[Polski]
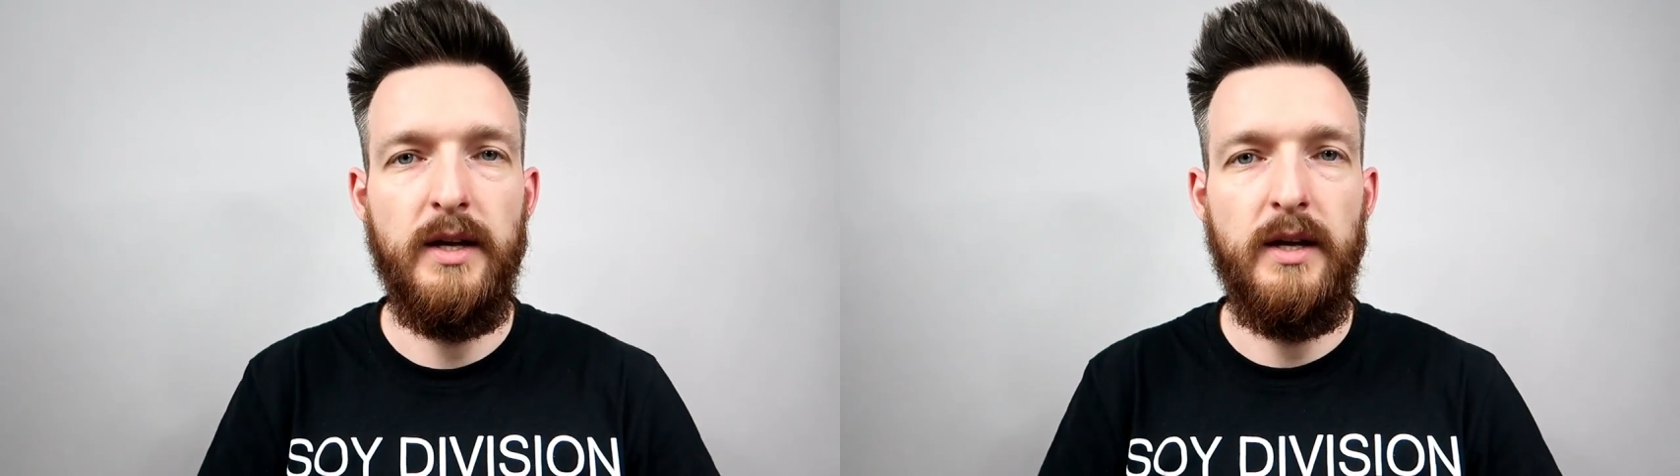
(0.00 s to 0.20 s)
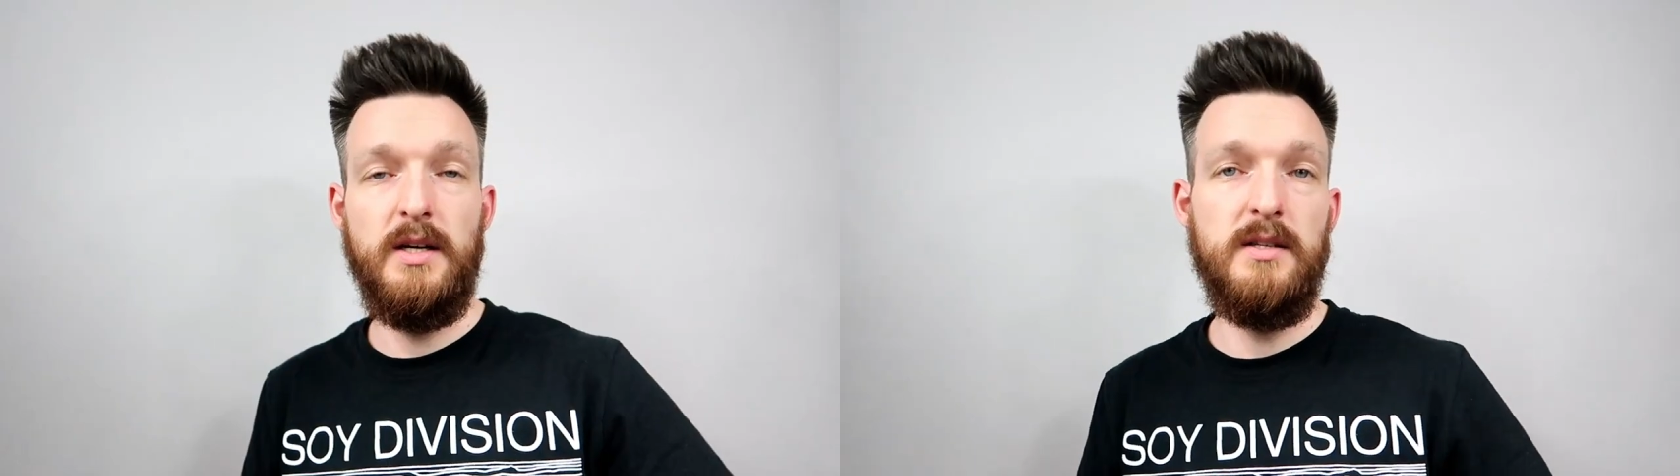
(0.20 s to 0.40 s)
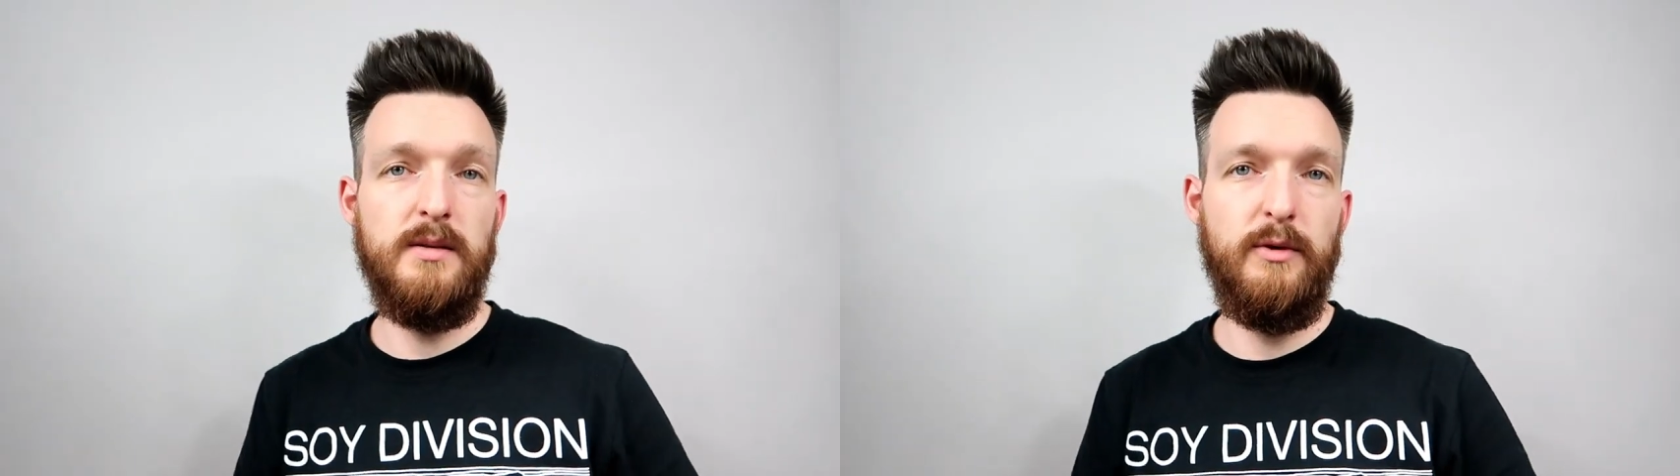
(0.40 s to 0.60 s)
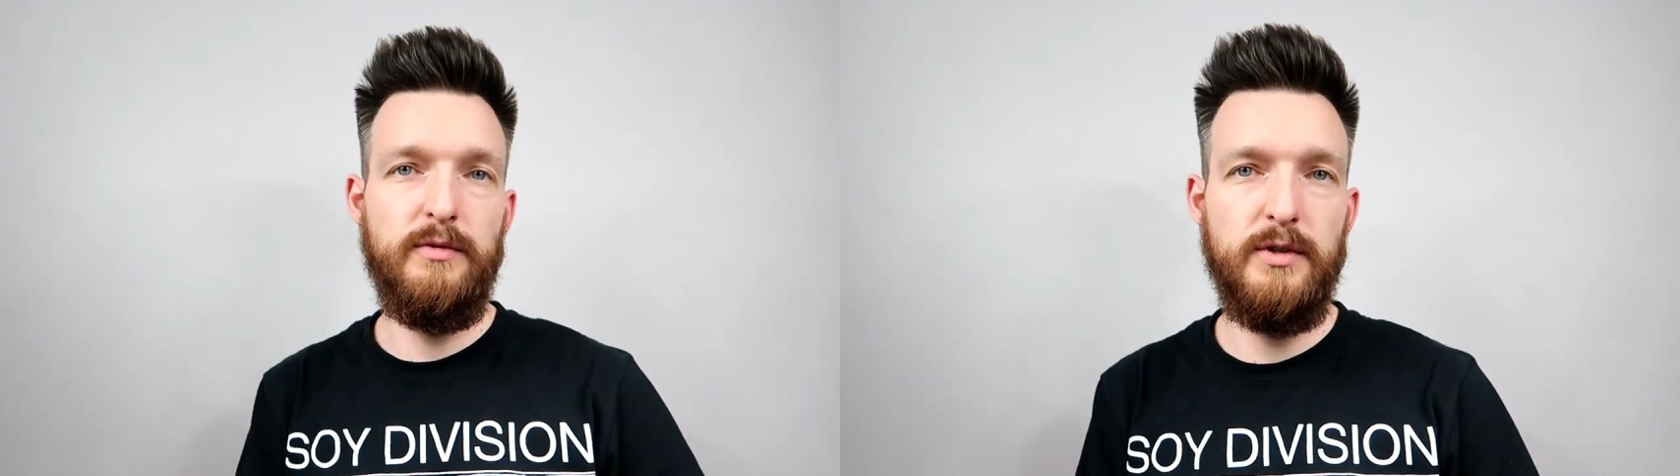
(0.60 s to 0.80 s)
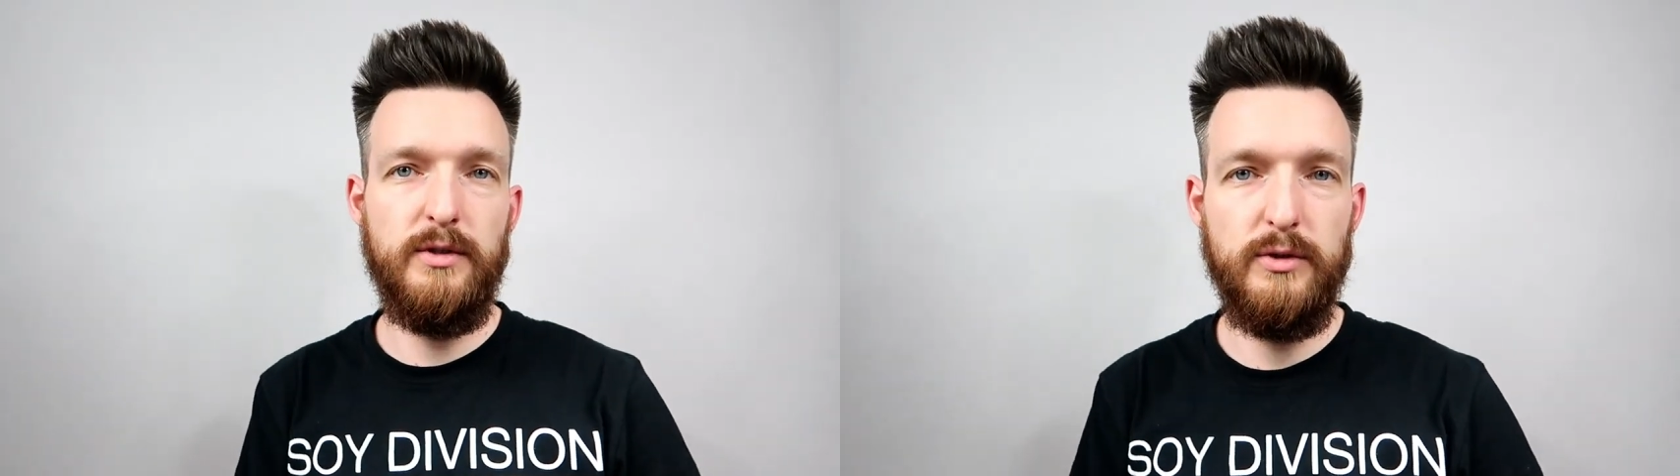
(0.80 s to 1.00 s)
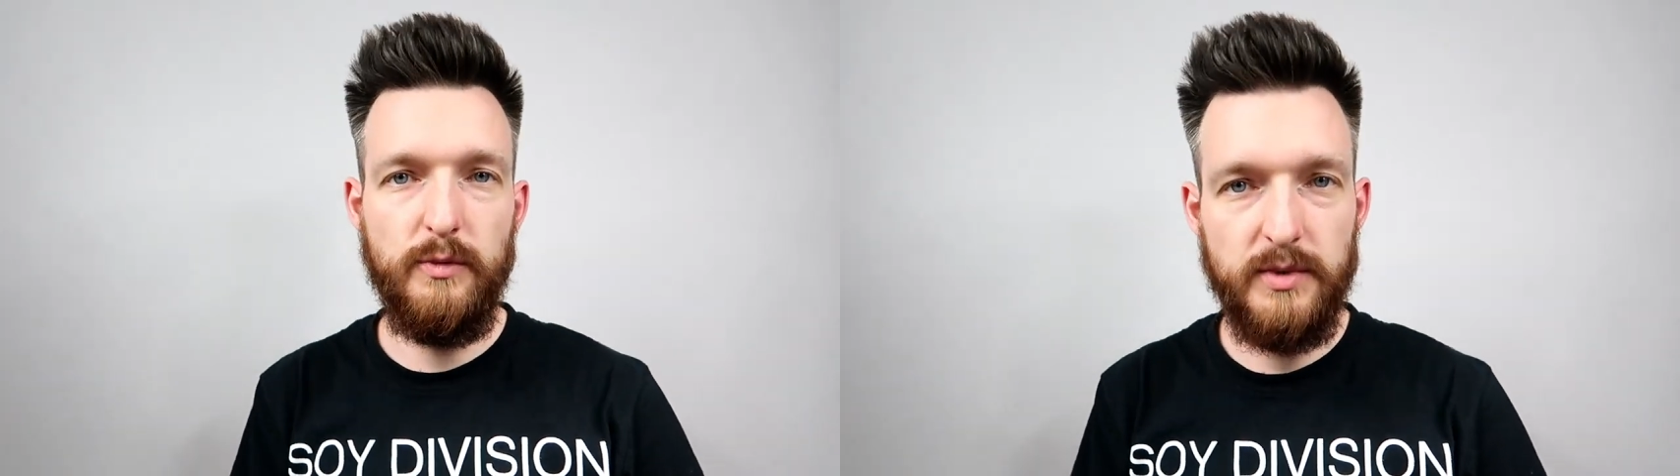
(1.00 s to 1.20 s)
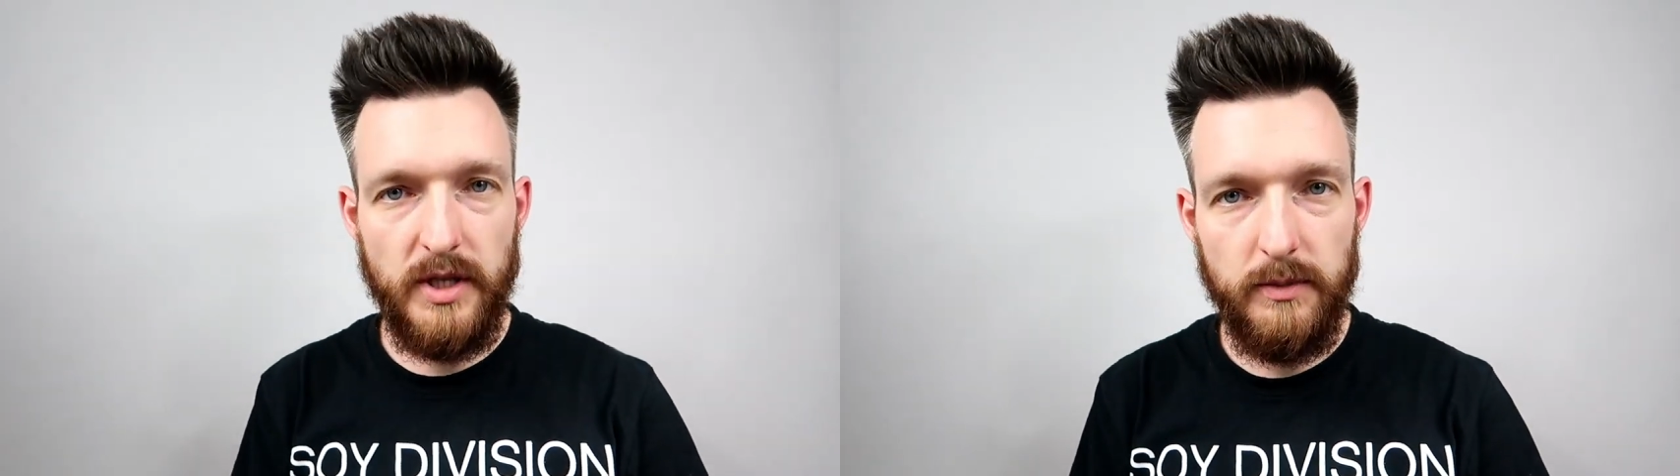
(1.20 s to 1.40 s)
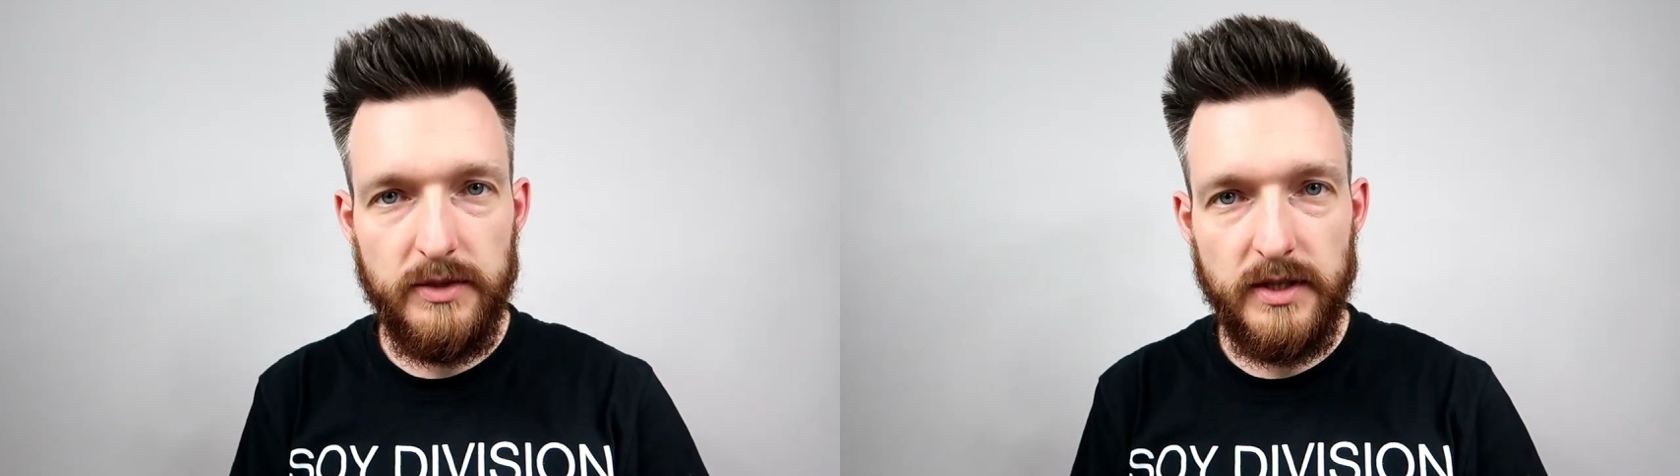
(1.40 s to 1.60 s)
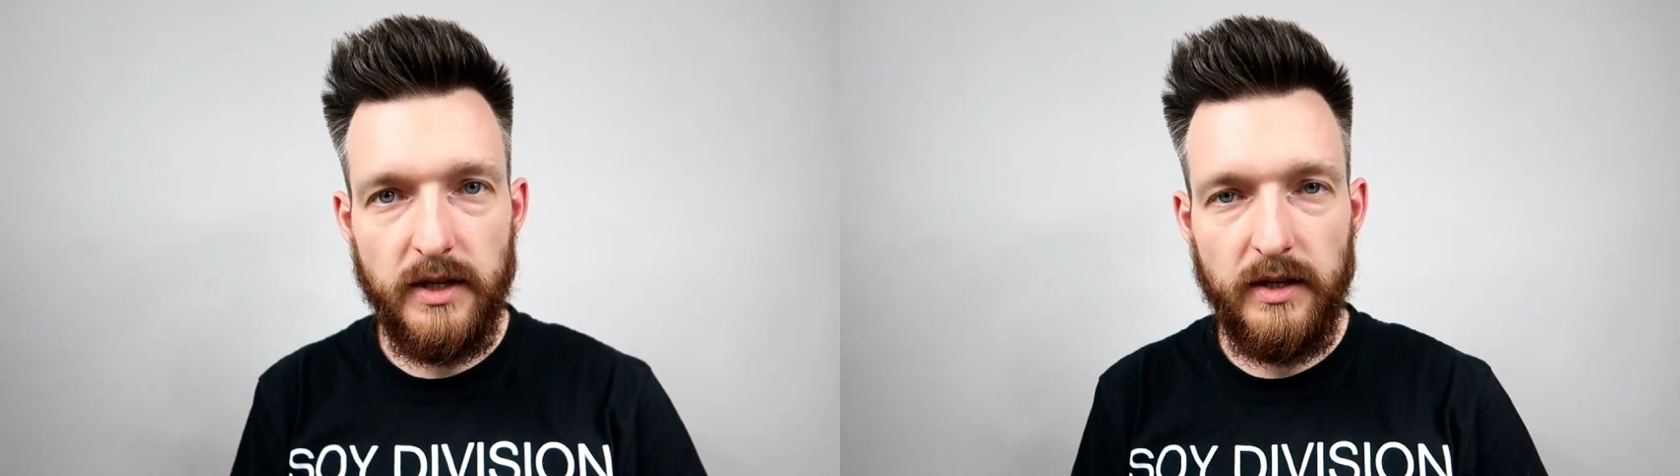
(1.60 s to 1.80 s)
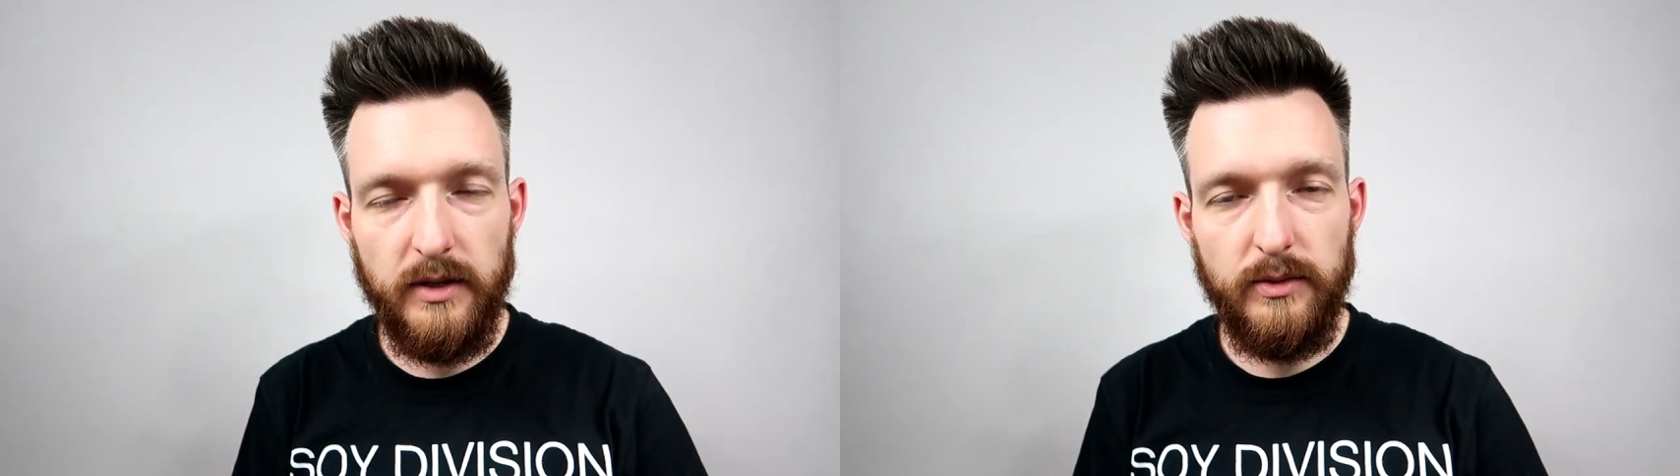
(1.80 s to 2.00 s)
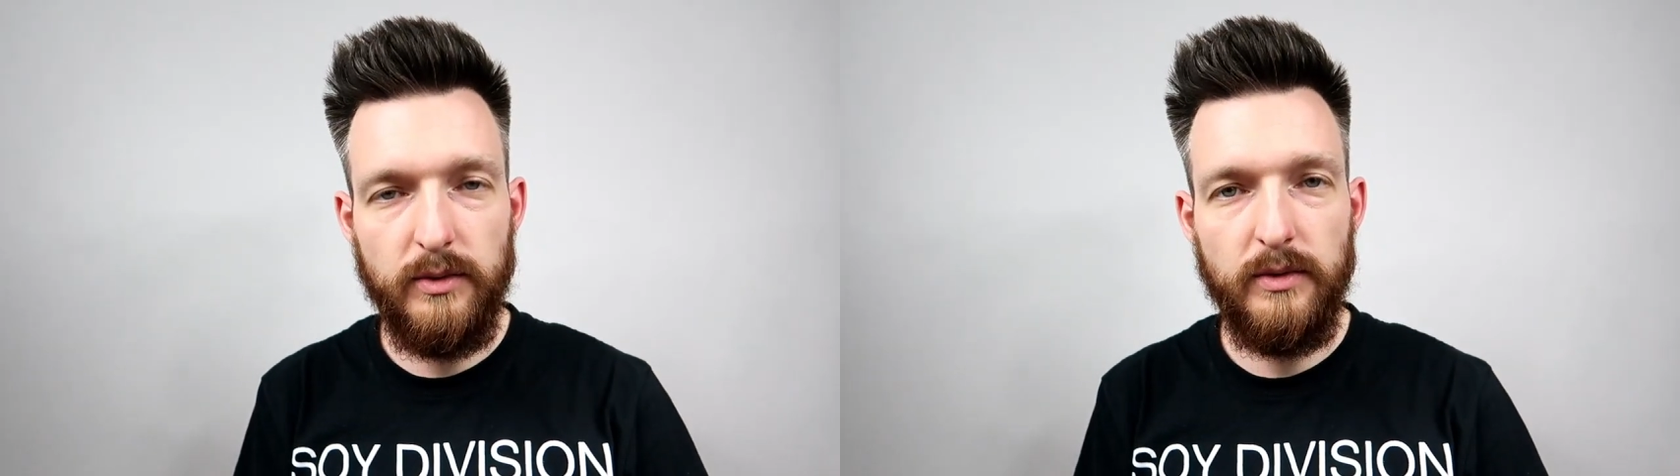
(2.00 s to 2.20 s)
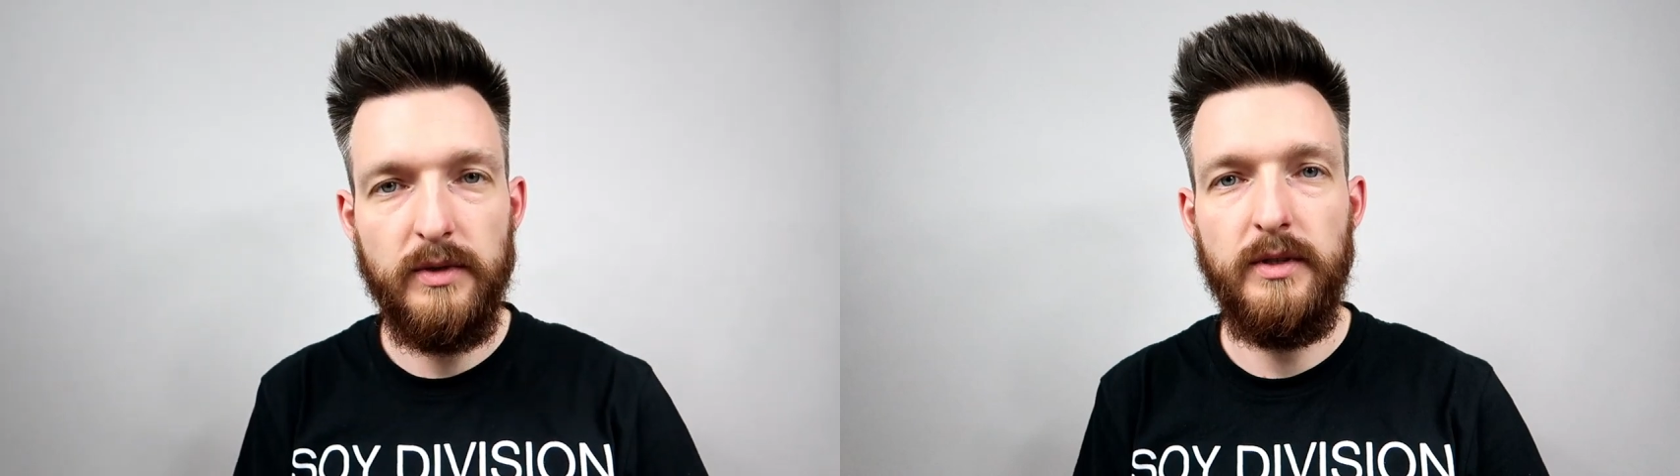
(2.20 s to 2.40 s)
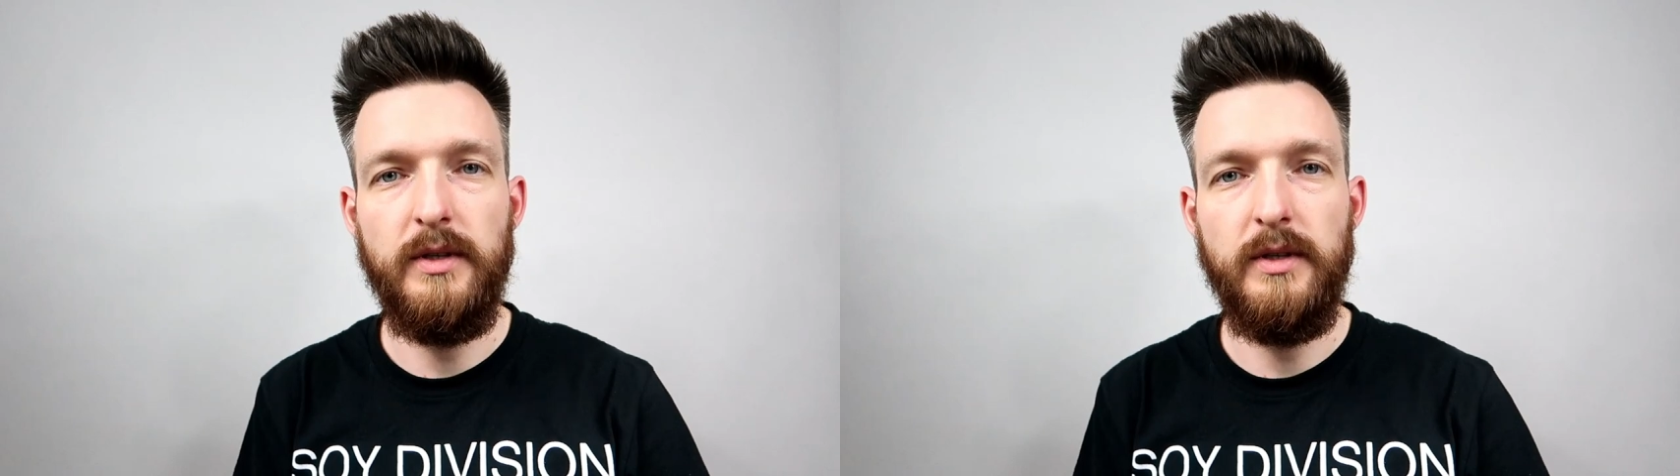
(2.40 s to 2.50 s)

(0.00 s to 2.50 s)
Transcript: Zachęcam również do subskrypcji kanału,